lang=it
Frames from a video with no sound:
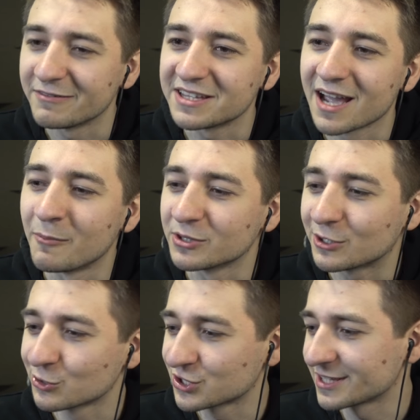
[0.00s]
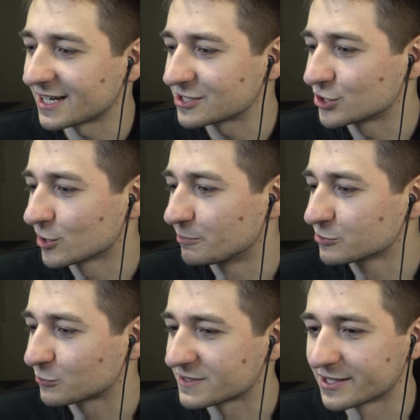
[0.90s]
evitiamo di concentrarci troppo
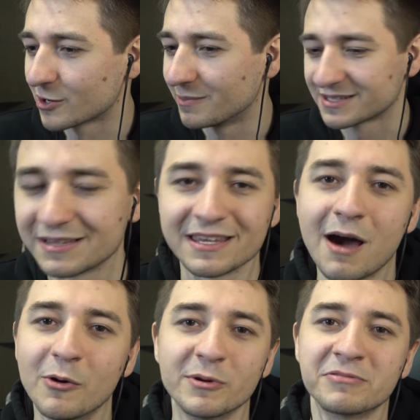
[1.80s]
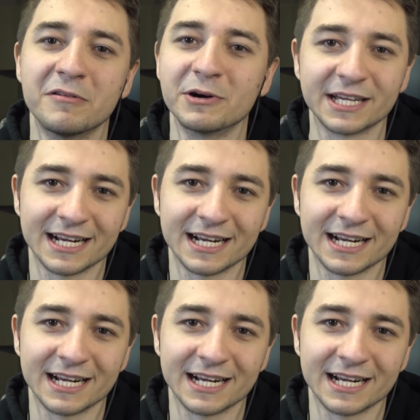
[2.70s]
su questa roba, saltiamo per favore,